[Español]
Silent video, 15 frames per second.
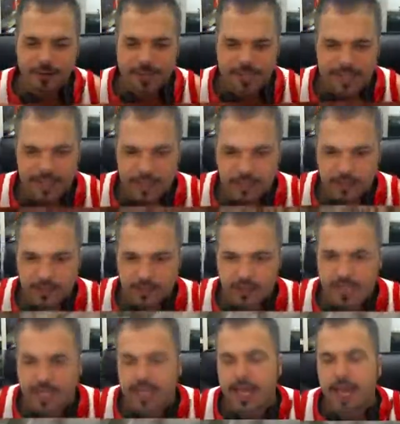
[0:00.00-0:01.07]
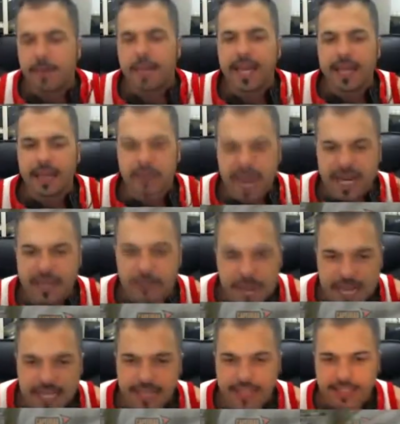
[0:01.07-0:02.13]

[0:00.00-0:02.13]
Inserción. Mierda, mierda, mierda, mierda.